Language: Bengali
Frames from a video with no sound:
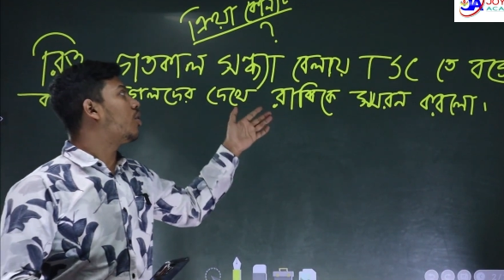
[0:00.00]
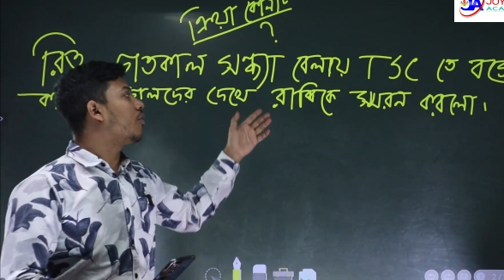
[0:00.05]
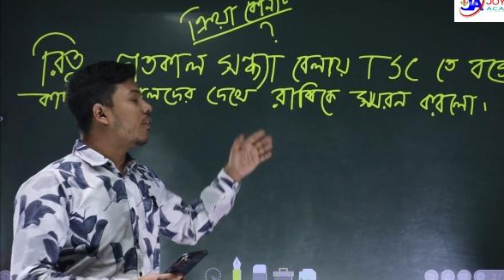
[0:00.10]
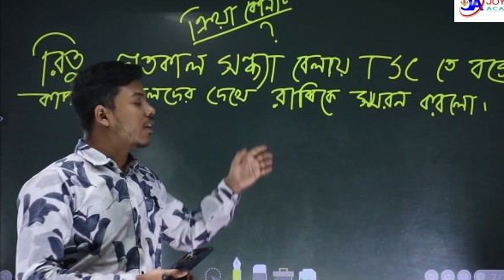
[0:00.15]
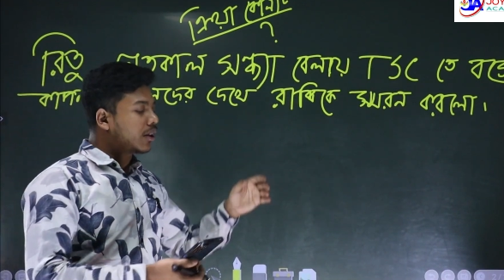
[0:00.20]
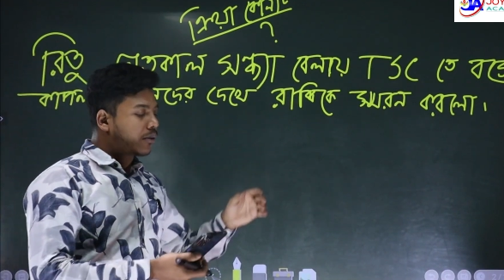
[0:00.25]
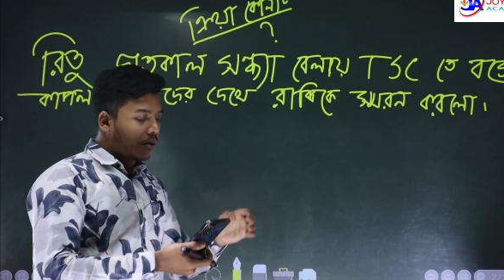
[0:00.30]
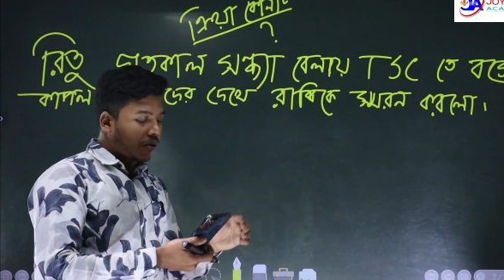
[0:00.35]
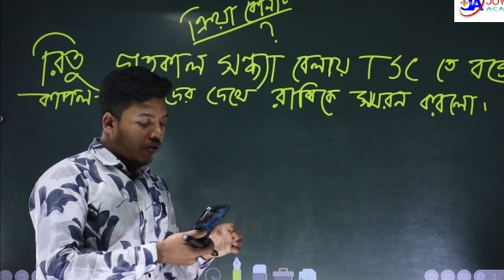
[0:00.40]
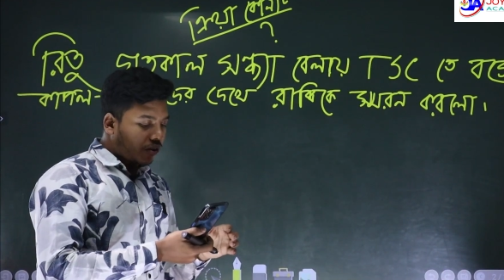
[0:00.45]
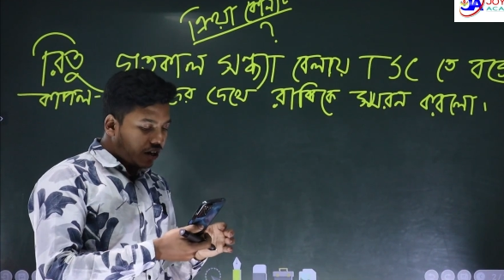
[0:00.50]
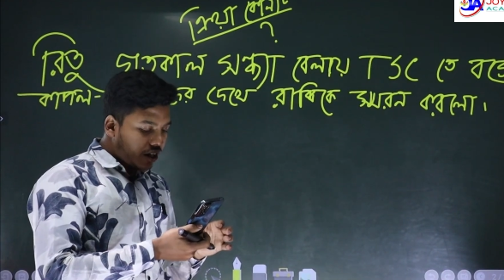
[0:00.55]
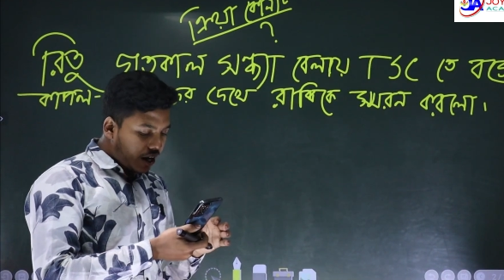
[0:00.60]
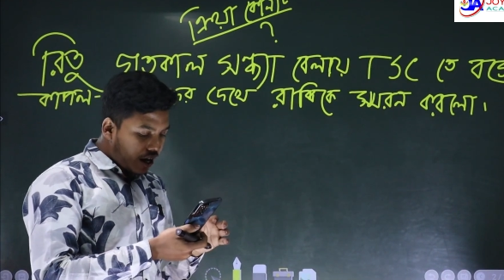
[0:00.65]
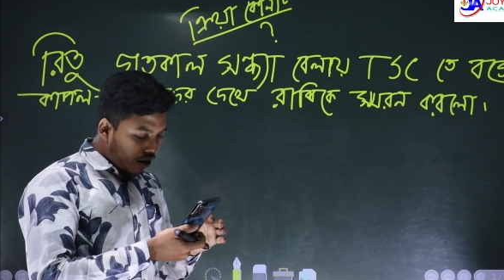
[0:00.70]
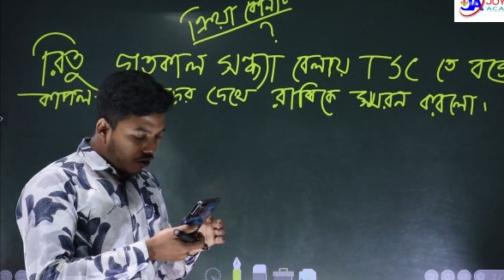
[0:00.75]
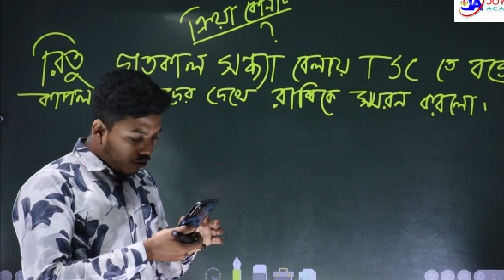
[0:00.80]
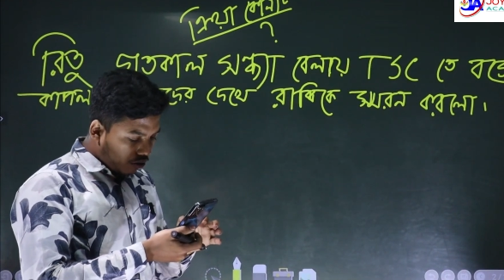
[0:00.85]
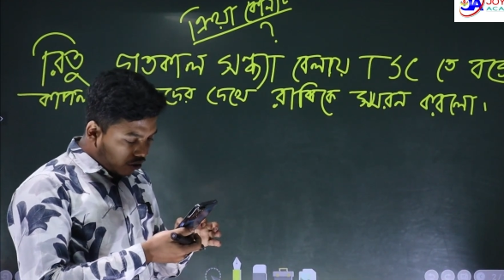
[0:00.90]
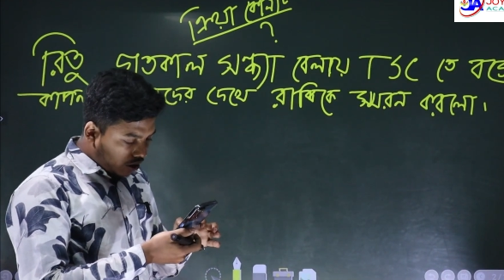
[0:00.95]
করে ফেলতে পারবো
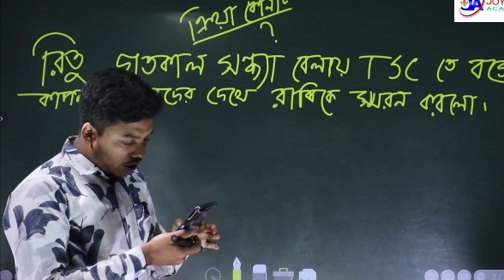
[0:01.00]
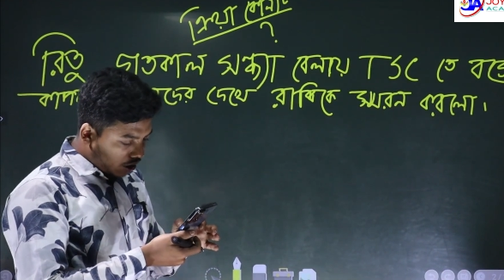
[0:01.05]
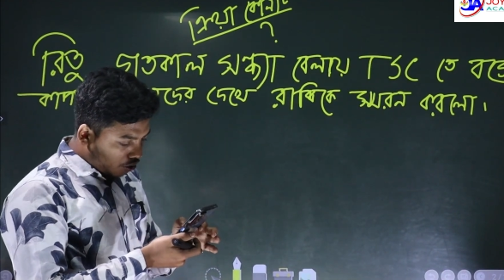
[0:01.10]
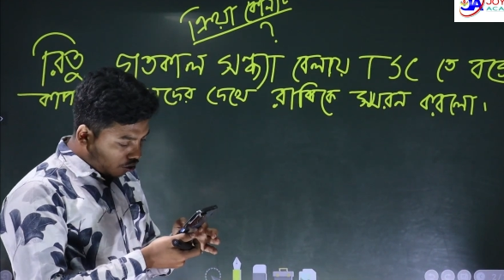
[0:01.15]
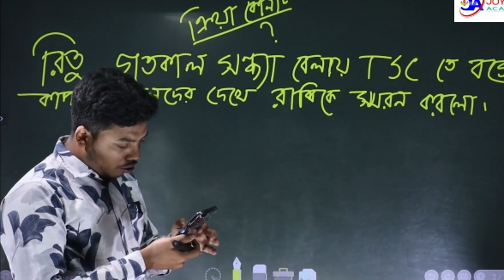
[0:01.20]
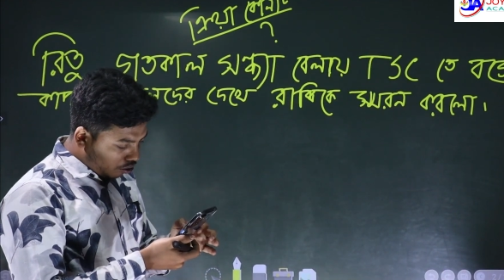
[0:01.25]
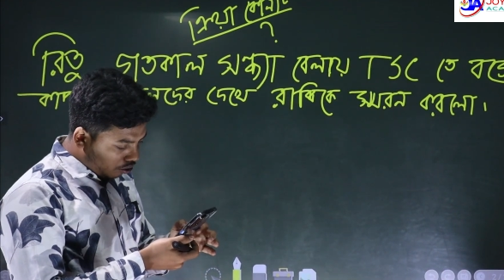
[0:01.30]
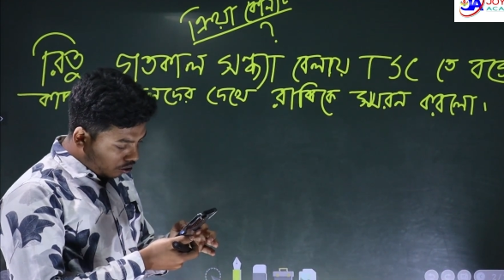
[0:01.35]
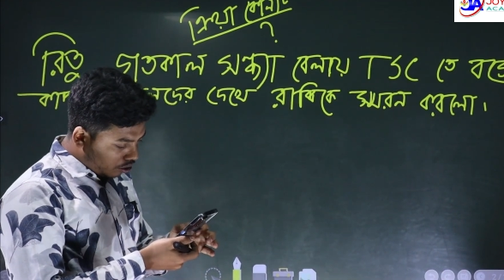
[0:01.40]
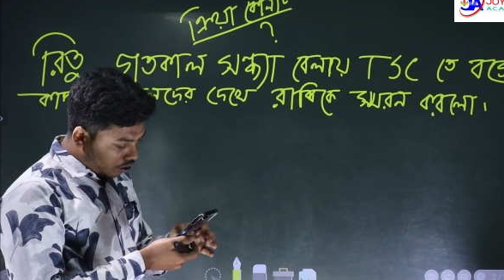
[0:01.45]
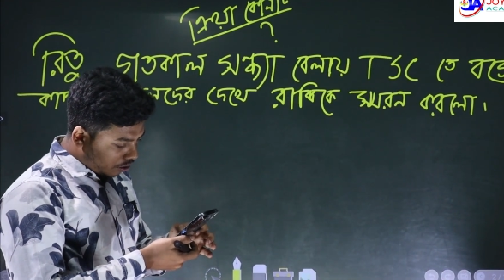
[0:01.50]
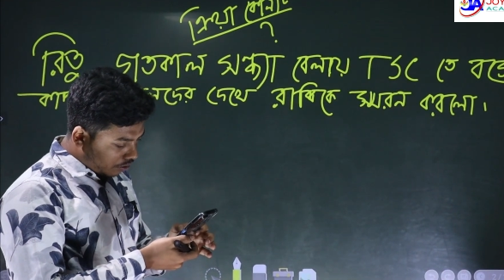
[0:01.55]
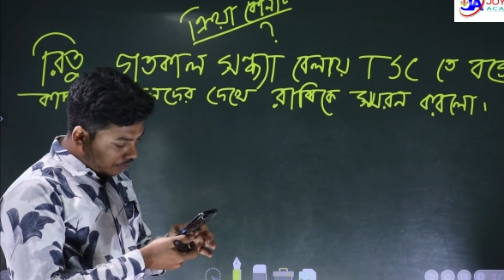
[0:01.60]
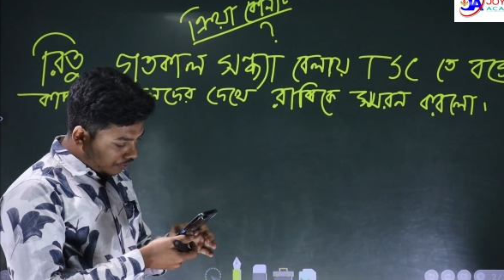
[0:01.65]
ক্রিয়া কোনটি দ্রুত